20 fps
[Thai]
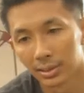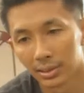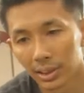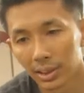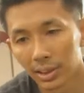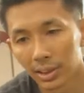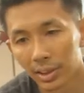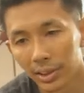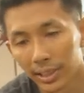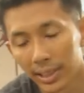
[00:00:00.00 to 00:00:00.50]
นิ
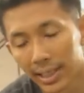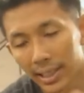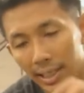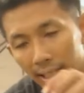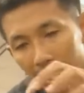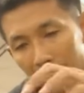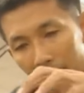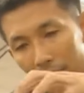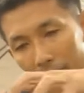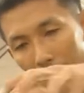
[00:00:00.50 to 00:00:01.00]
ดหน่อยนะ
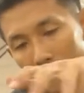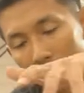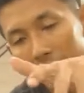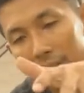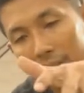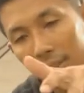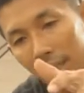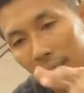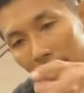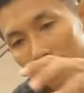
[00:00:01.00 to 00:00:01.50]
ให้มันไม่
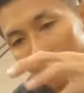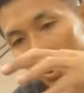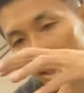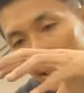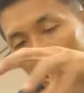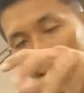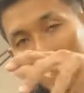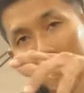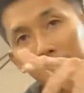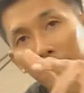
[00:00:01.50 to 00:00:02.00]
ให้ไม่
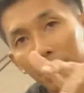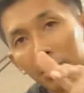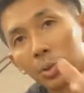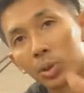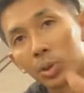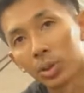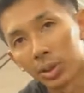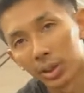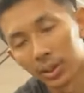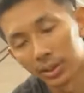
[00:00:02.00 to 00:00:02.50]
เกรียมทั้งหม
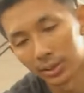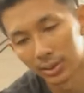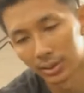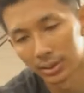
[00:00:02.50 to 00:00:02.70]
ดก่อน